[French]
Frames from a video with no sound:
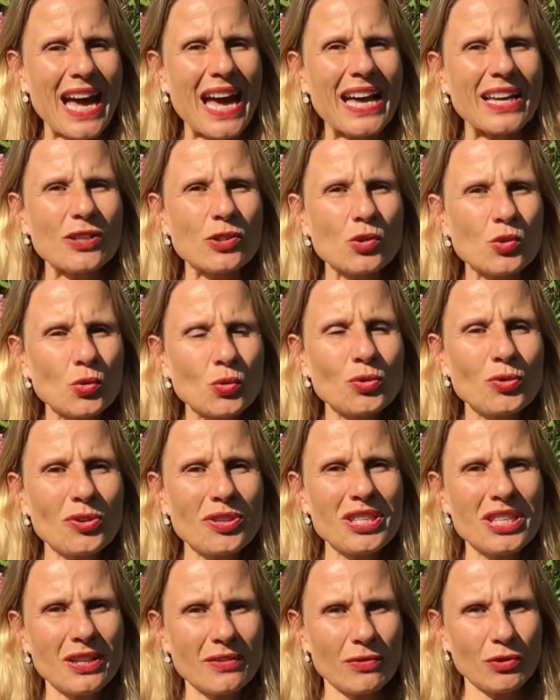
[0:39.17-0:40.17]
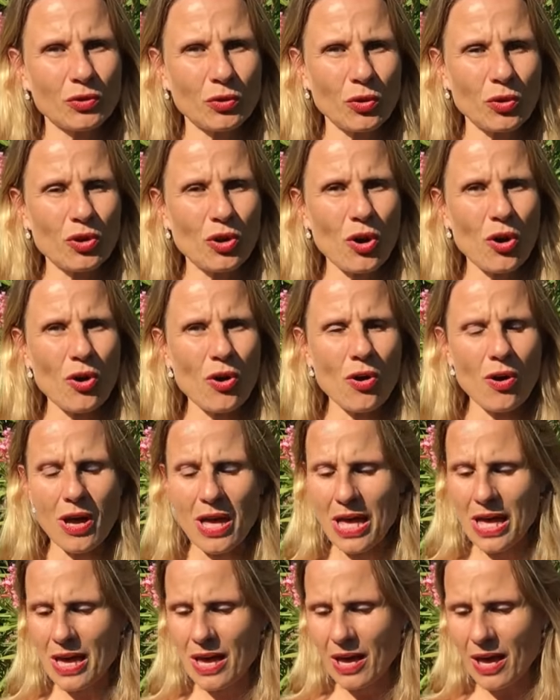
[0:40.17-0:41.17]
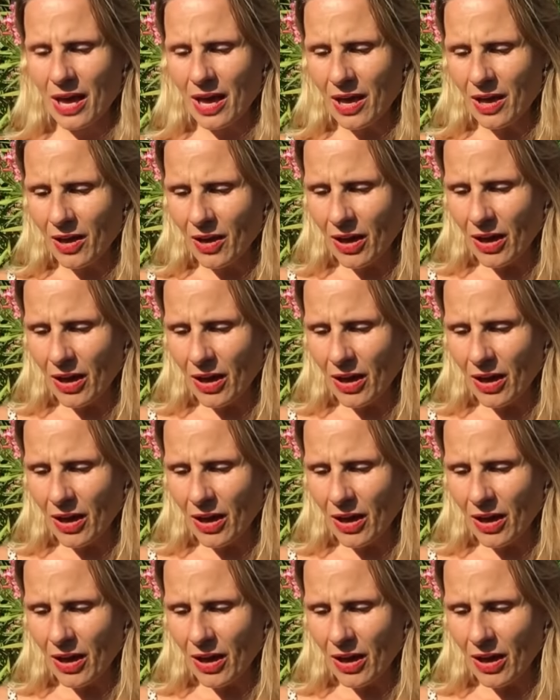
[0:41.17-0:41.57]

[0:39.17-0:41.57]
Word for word: à soutenir votre corps euh,